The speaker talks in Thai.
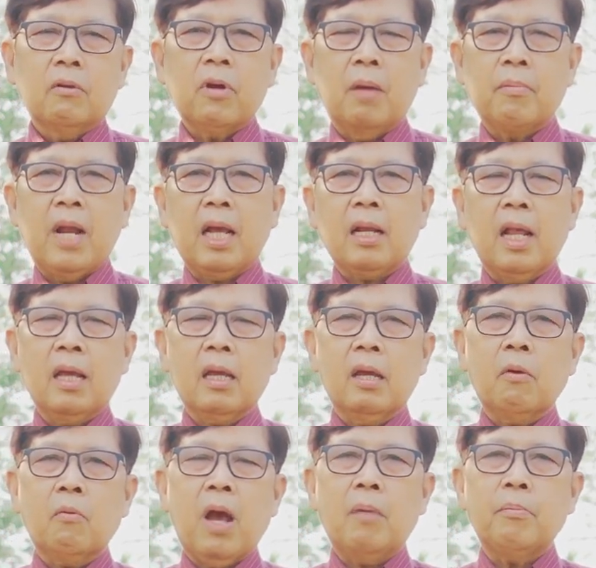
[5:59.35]
ความรักและ
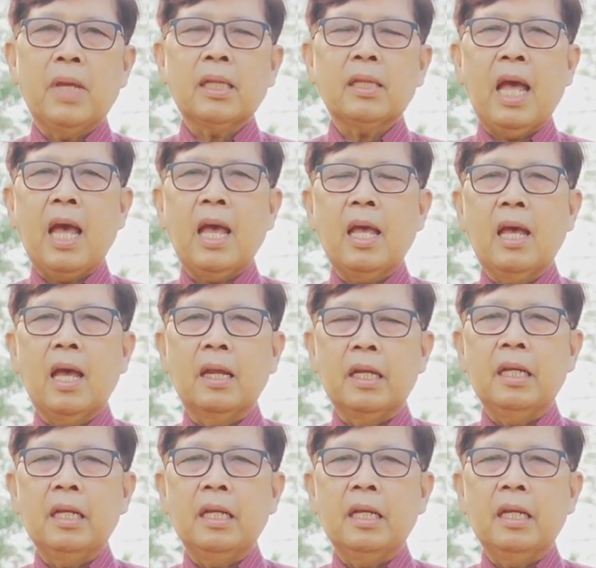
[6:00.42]
ความเมตตาอัน